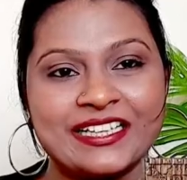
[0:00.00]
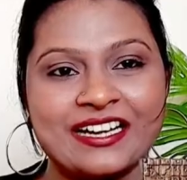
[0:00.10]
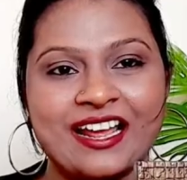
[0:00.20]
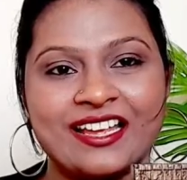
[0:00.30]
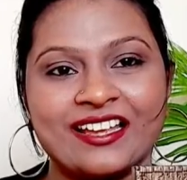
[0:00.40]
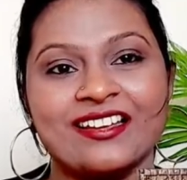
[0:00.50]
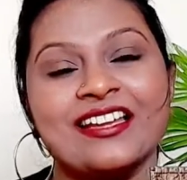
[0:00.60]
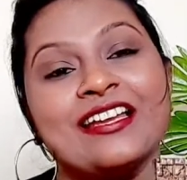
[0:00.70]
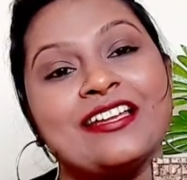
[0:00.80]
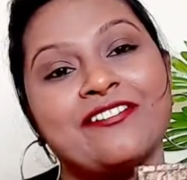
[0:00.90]
दिख रहा है
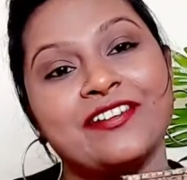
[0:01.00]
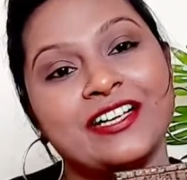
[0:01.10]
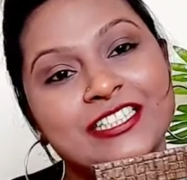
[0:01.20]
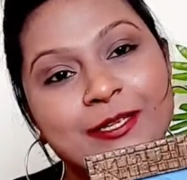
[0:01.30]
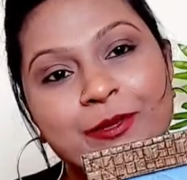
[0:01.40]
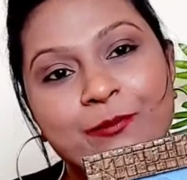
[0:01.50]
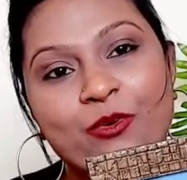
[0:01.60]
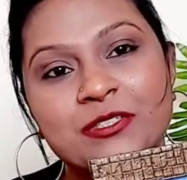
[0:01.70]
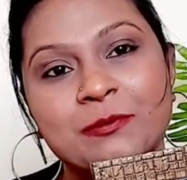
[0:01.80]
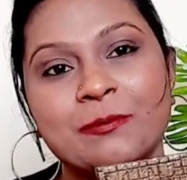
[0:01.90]
या फिर डिस्क्रिप्शन
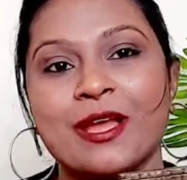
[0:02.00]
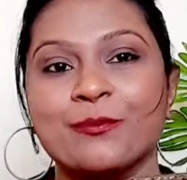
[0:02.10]
बॉक्स में मैं